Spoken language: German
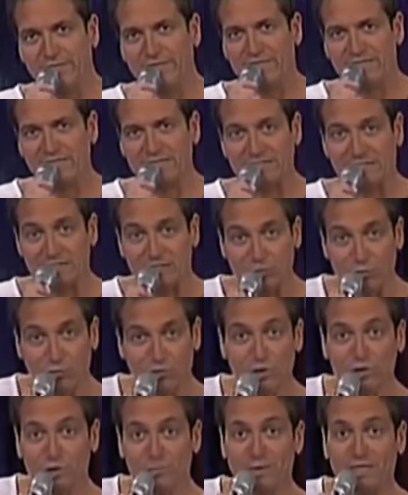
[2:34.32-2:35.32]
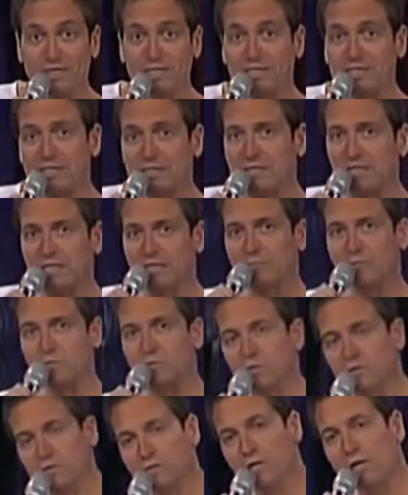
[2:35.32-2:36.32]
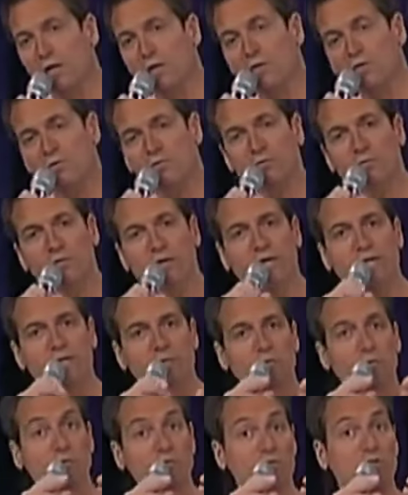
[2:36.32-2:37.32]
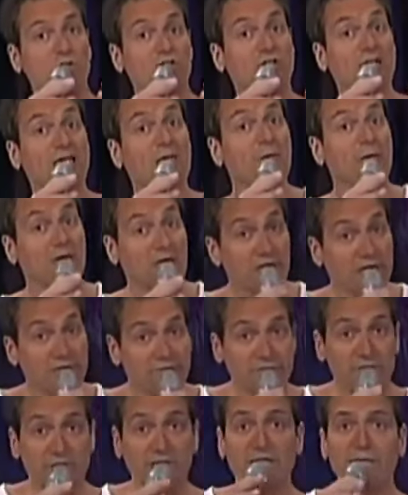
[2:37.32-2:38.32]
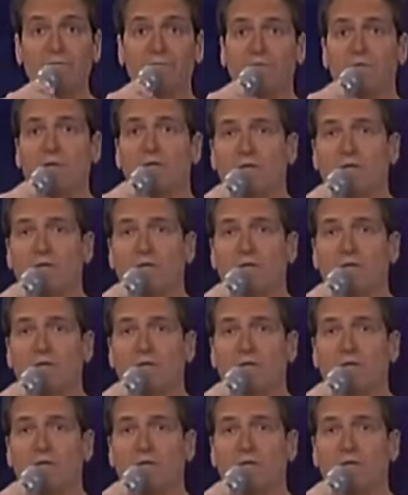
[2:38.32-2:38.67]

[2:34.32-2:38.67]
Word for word: ja, das katholische Paradies ja im Grunde auch nur ein großer Schrebergarten war